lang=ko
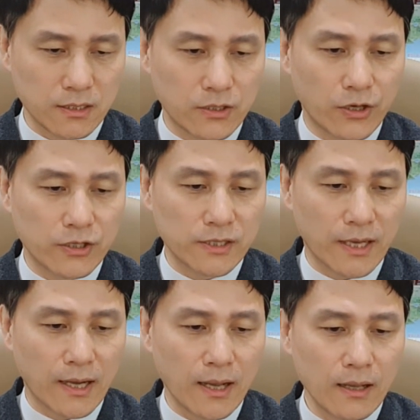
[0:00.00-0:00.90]
너희는
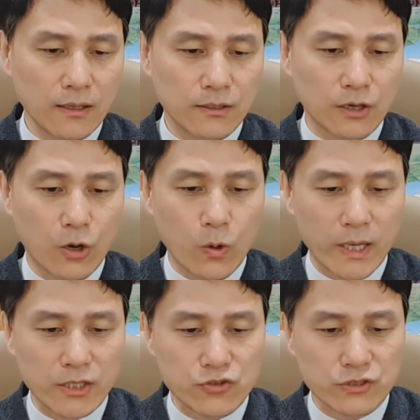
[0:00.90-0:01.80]
내가
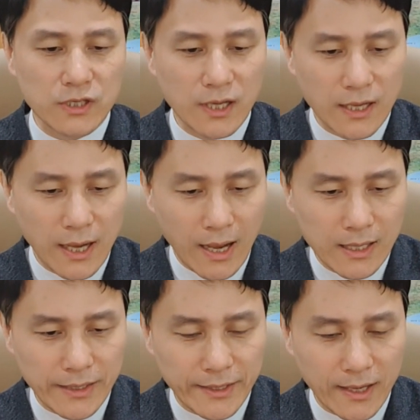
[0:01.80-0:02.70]
여호와인 줄을
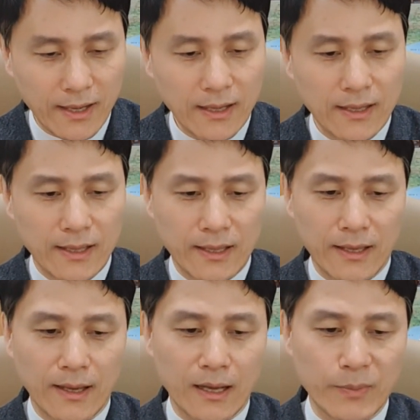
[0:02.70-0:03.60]
알리라.
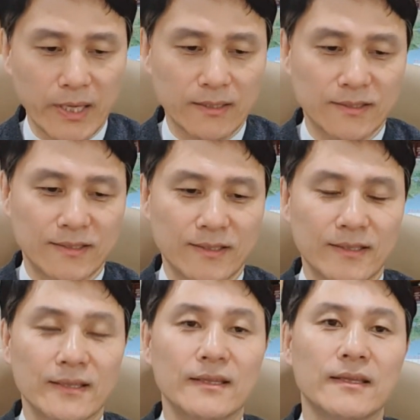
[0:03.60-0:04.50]
아멘.
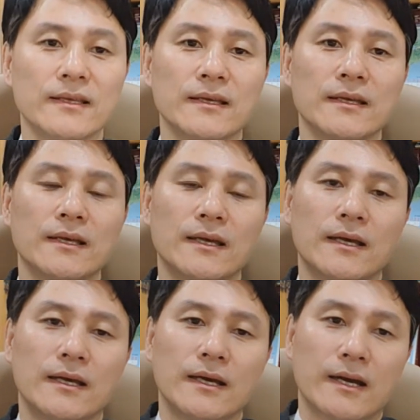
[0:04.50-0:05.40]

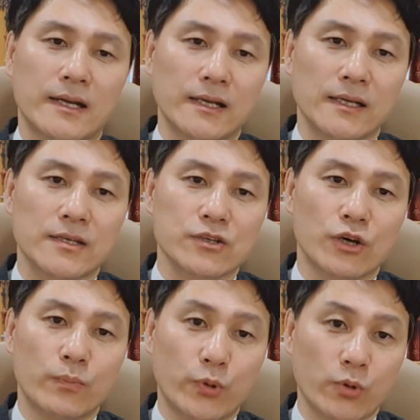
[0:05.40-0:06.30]

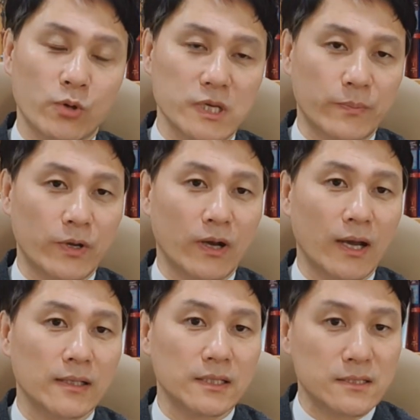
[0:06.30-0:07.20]
하나님께서 포로로
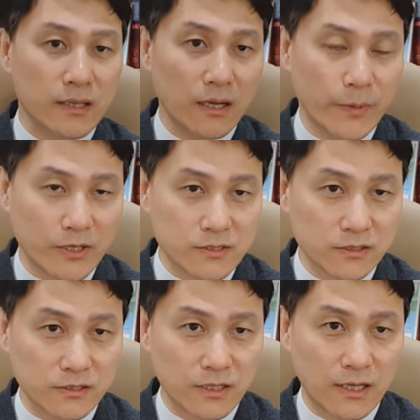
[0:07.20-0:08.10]
잡혀간 이스라엘
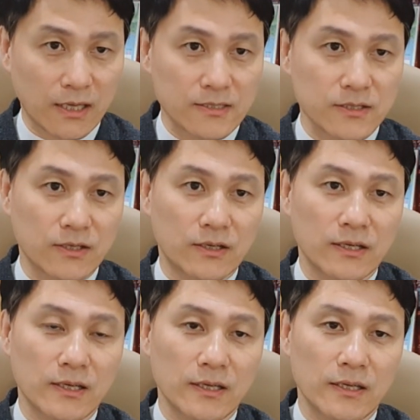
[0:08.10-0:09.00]
백성들을 향해서
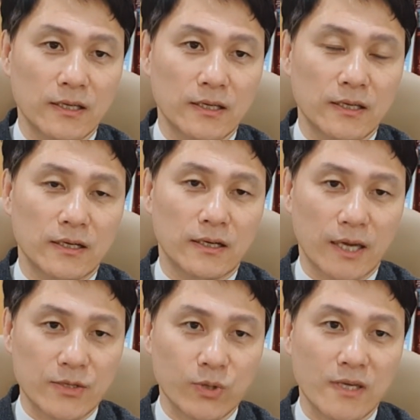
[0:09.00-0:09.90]
어,
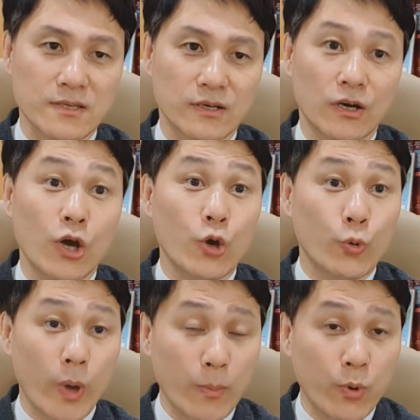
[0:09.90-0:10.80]
계속해서
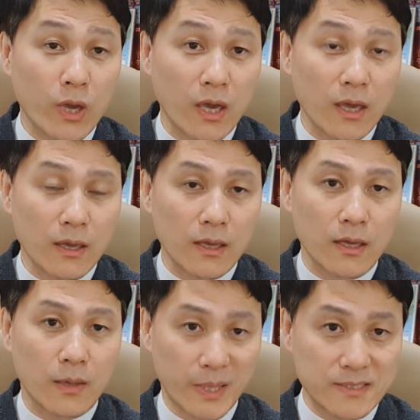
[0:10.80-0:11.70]
회복의
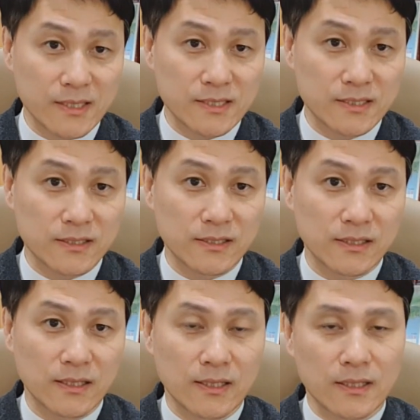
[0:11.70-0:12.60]

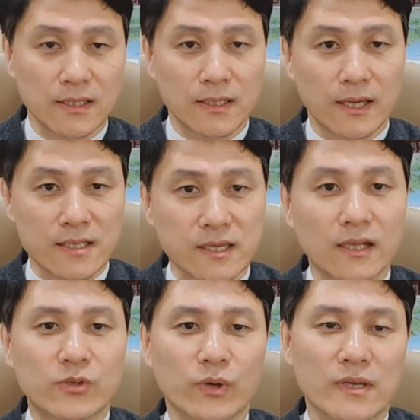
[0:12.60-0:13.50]
메시지들을
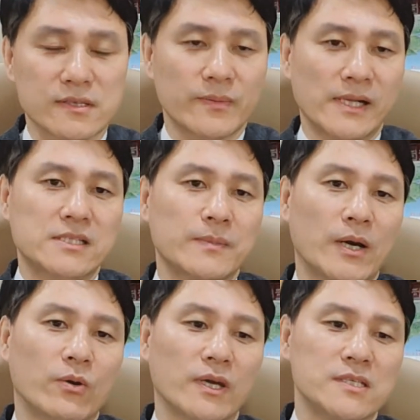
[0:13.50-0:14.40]
에스겔을 통해서
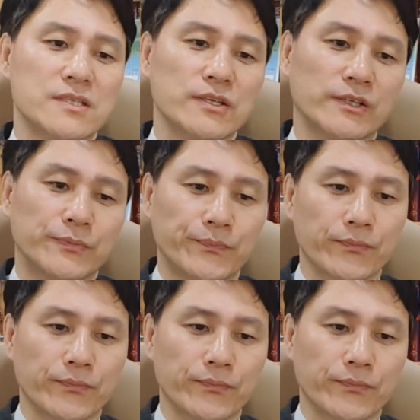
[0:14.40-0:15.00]
말씀하고 계시지요.